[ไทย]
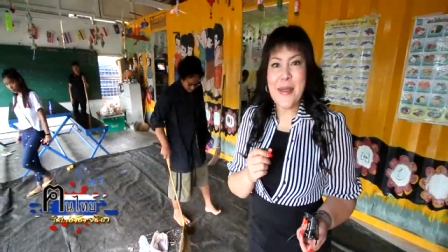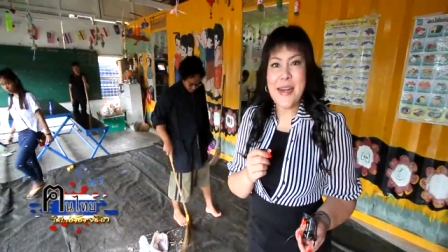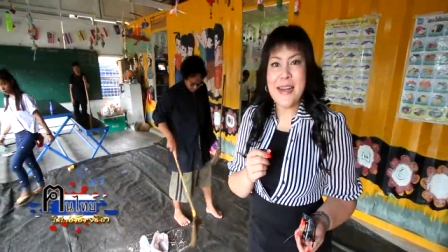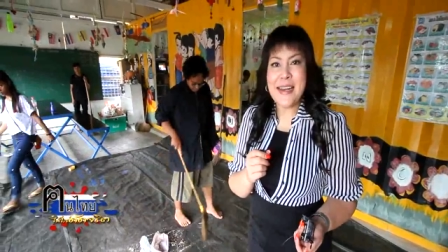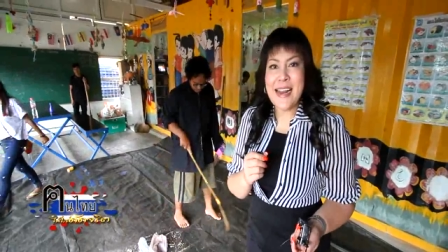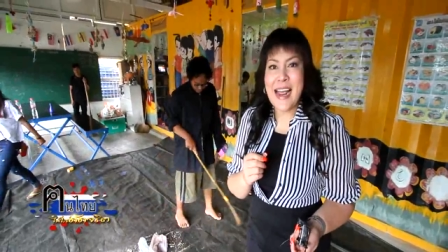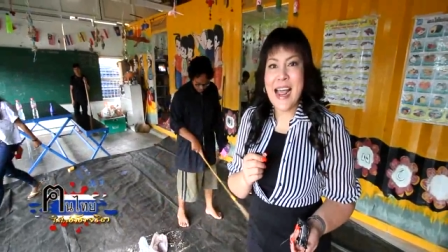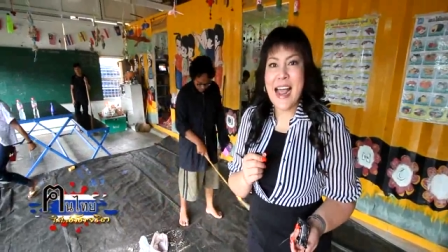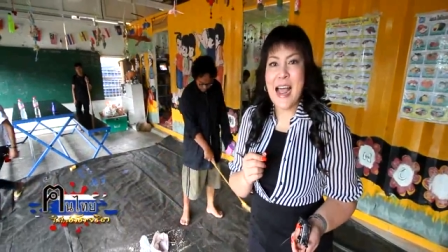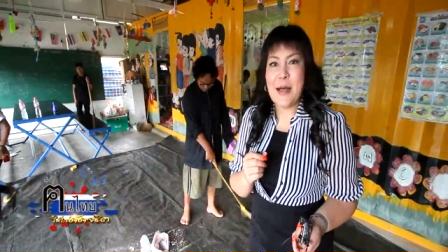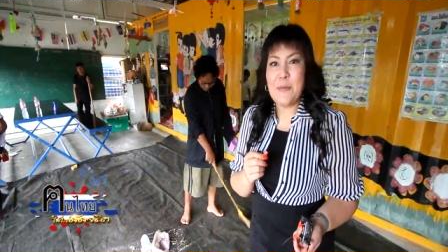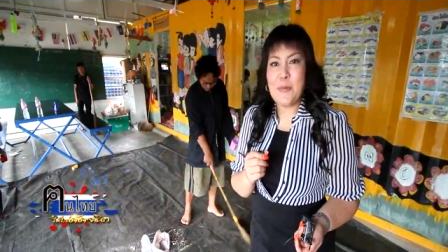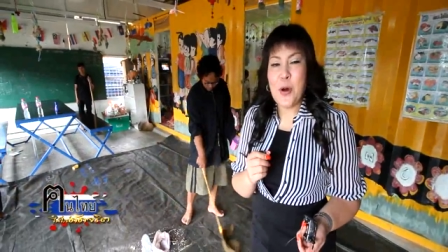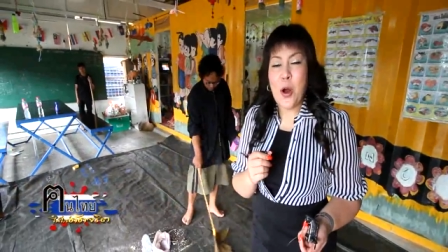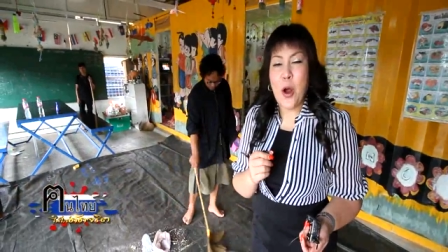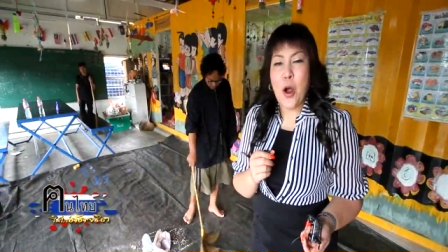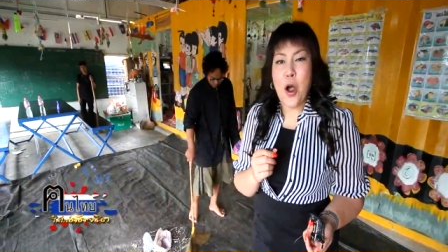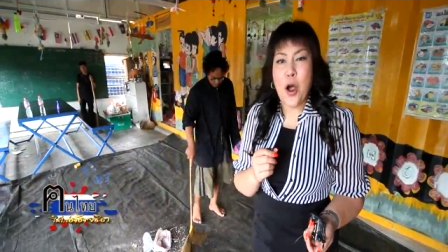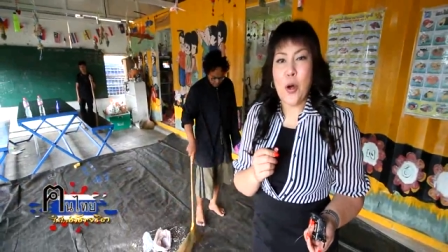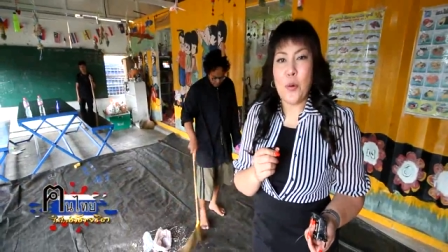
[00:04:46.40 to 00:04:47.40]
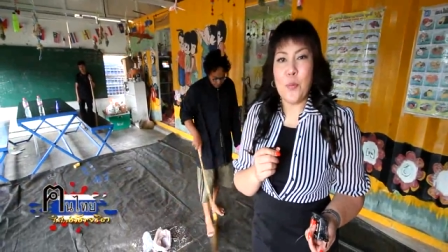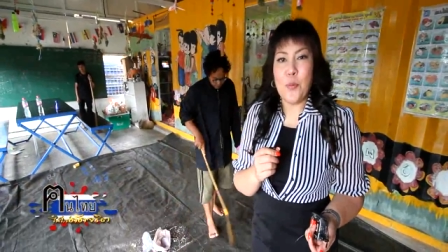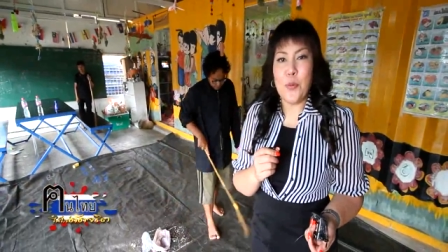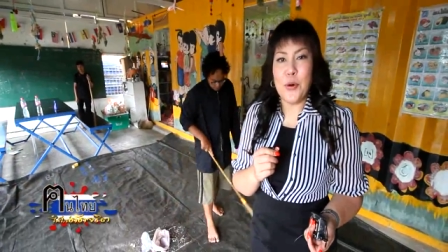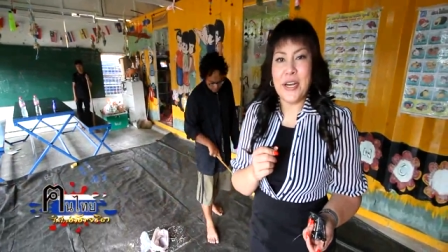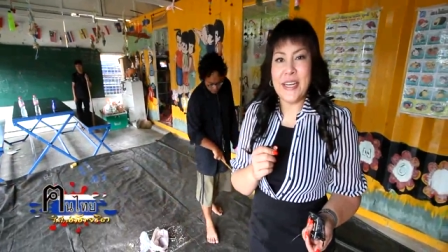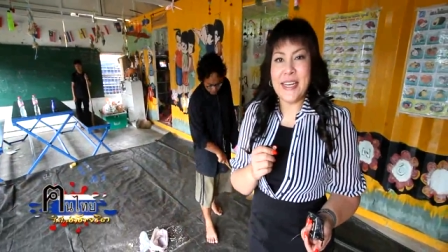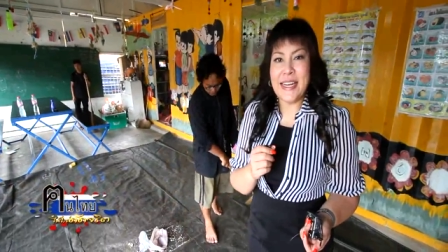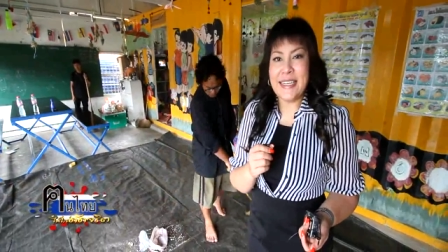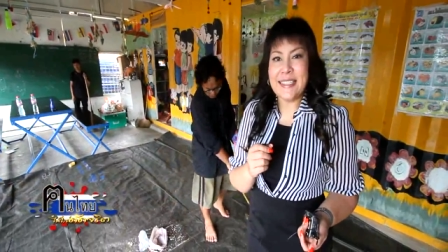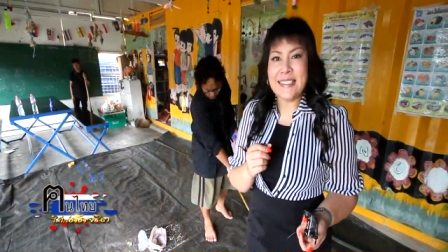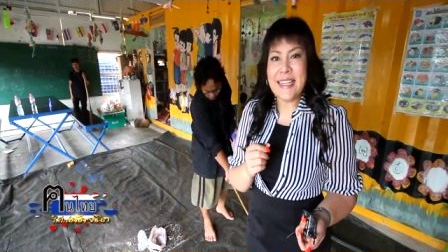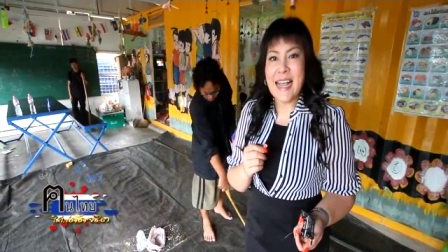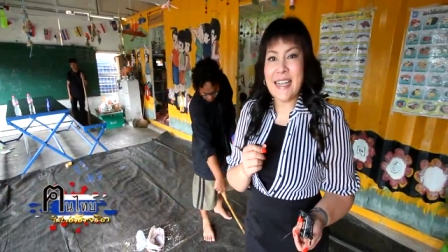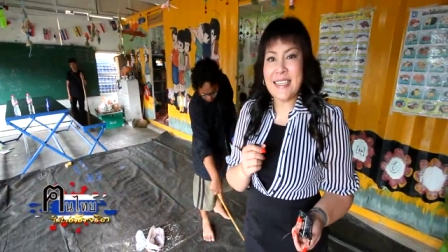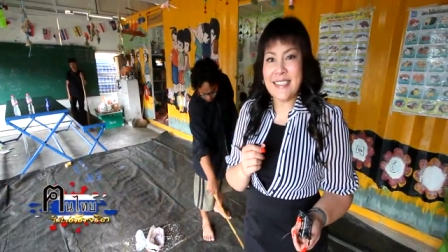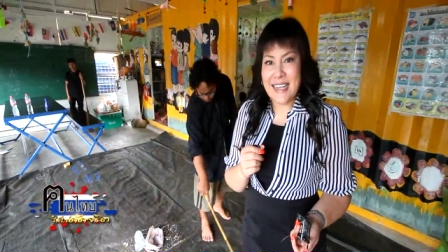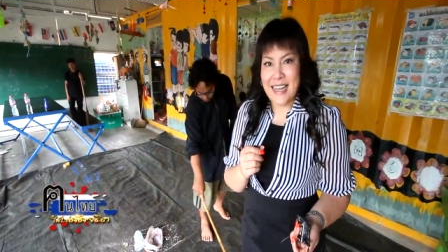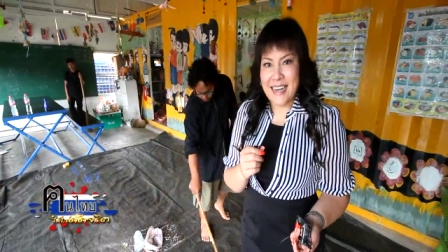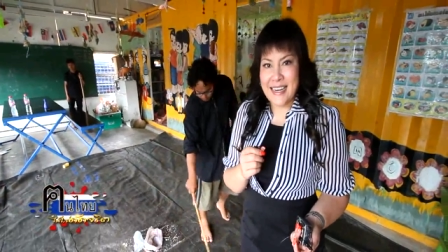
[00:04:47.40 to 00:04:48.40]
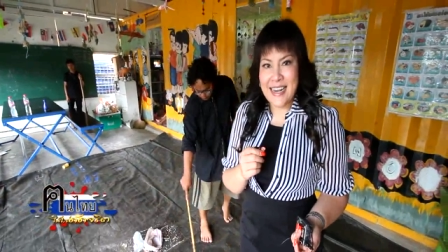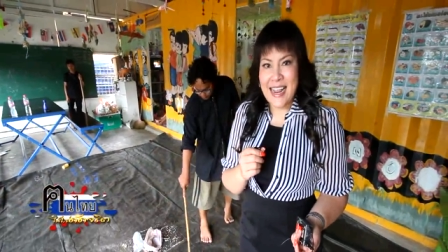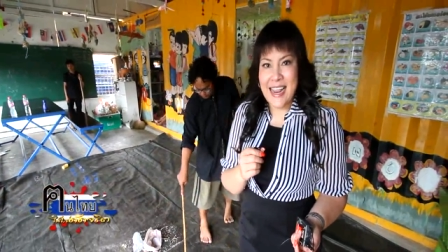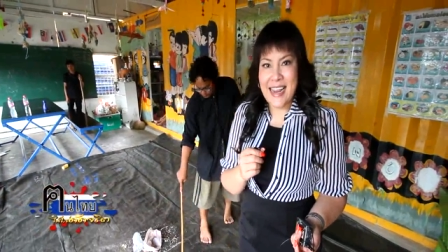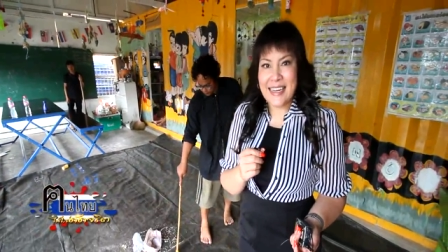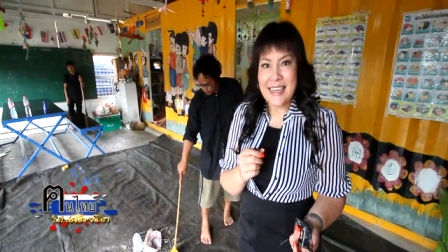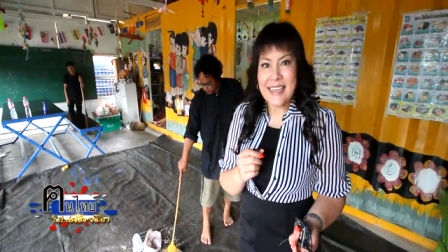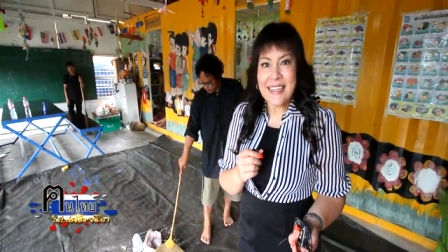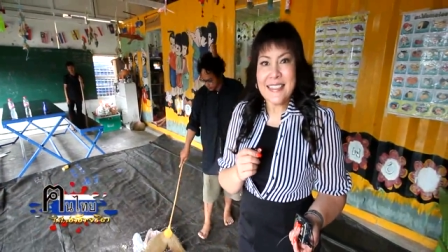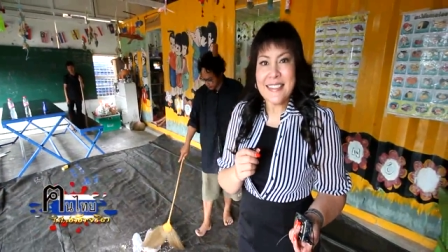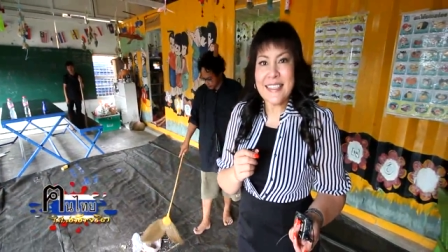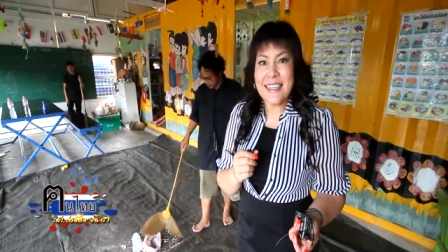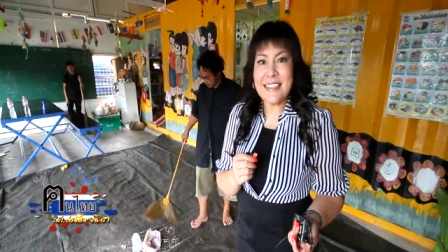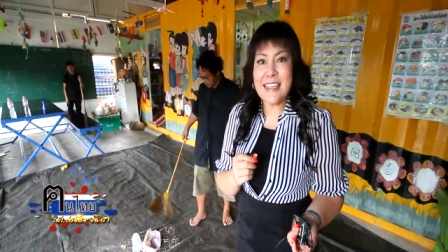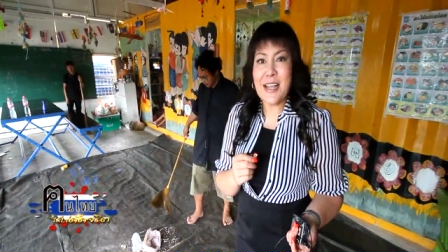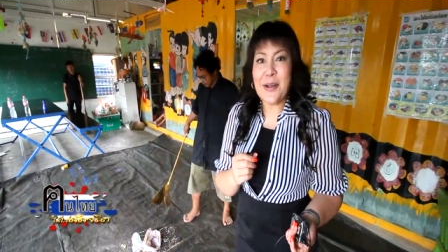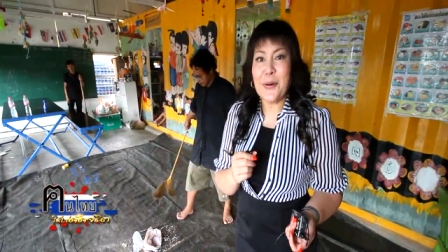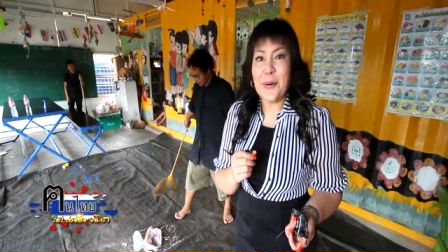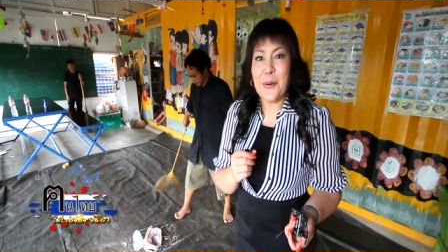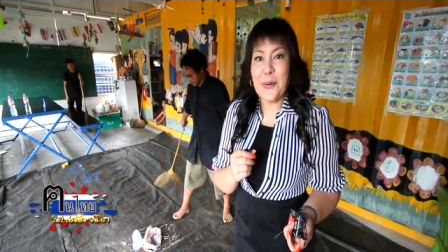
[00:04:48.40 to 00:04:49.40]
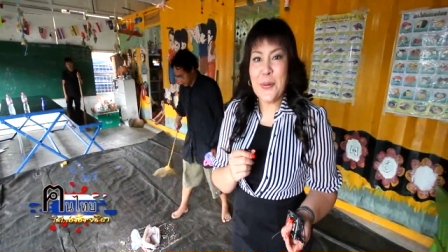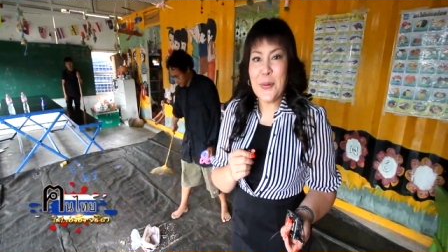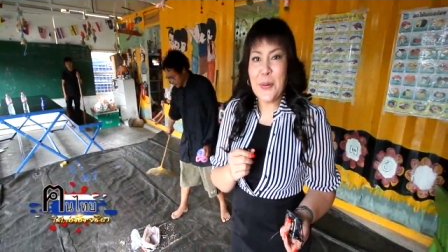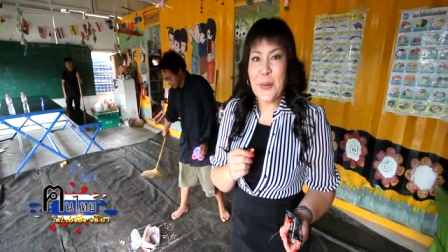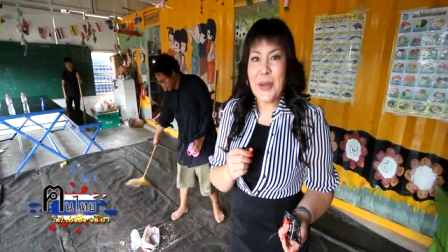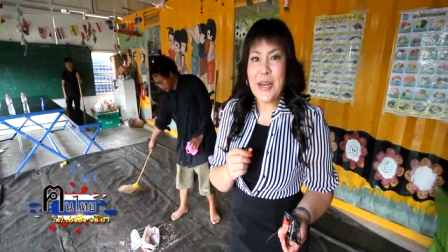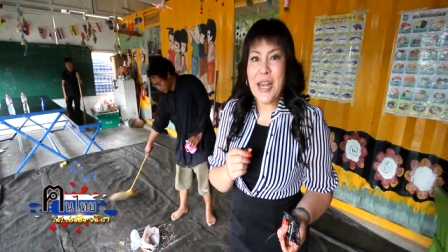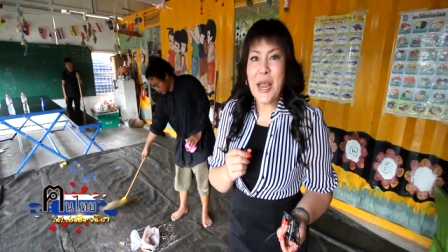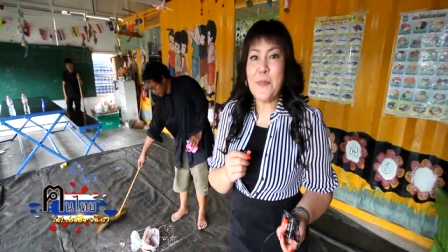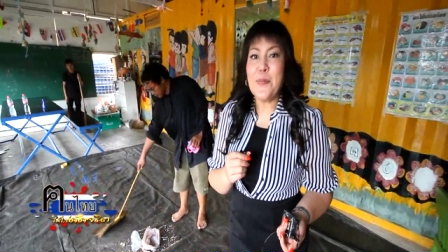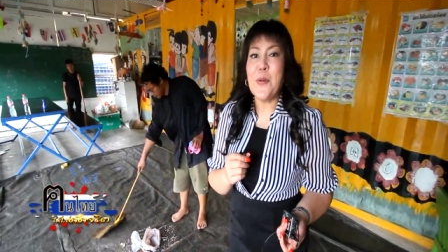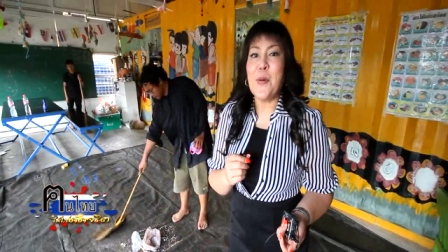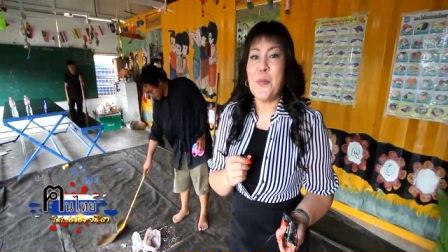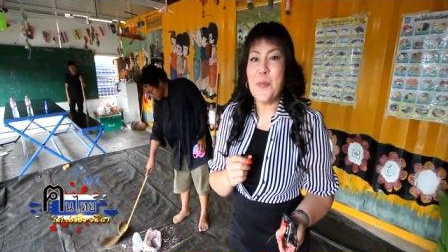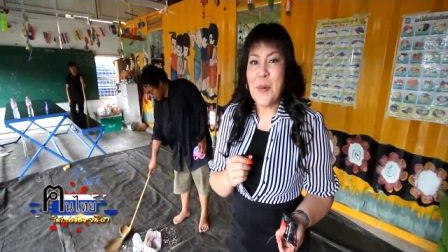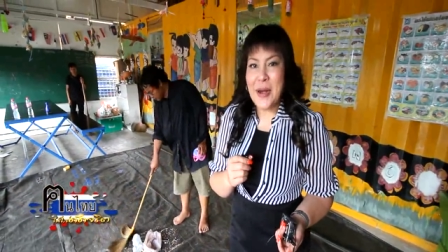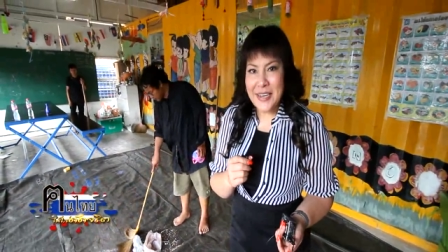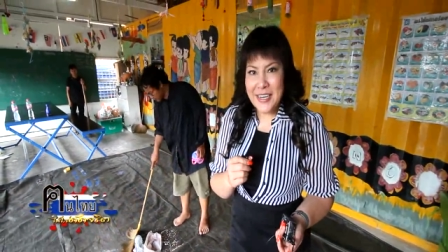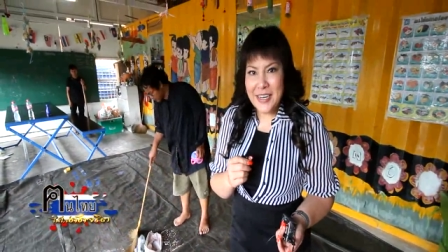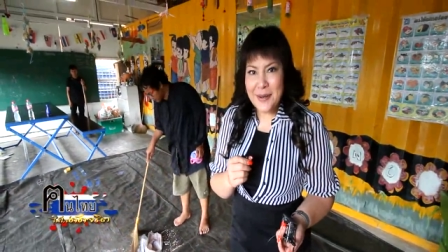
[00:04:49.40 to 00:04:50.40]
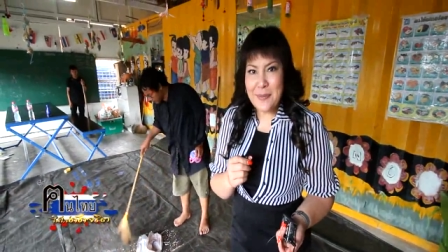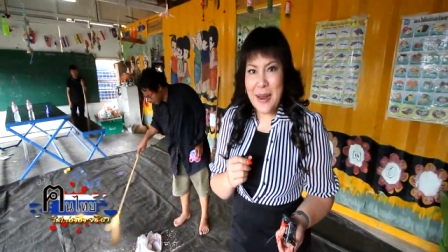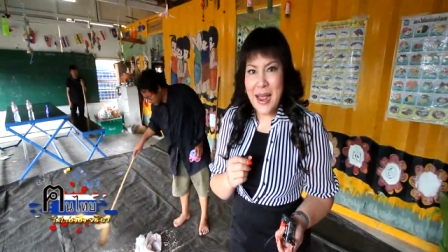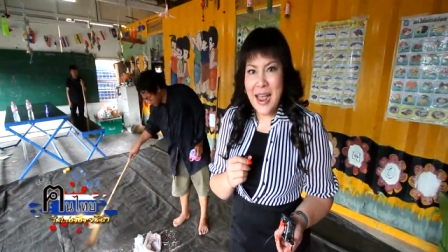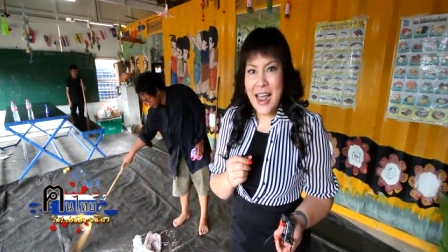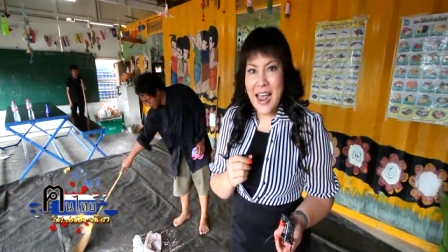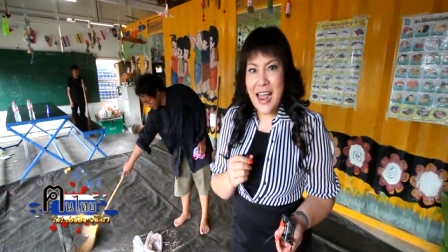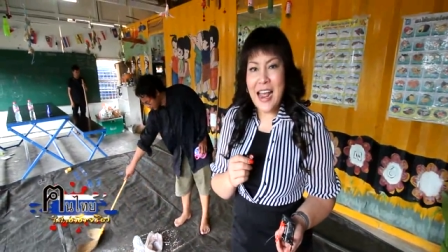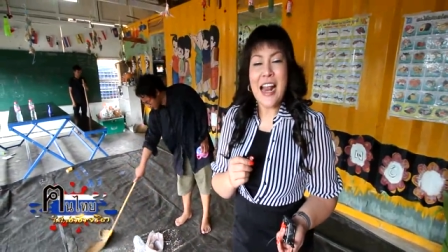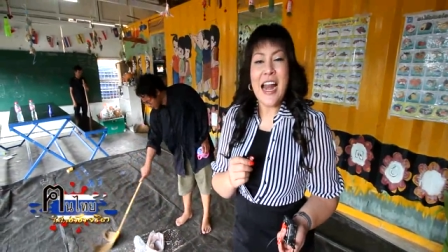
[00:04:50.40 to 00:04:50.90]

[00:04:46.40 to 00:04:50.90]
เม็ดงามของมูลนิธิสร้างสรรค์เด็กซึ่งทางครูหยุยได้ปลูกปั้นขึ้นมา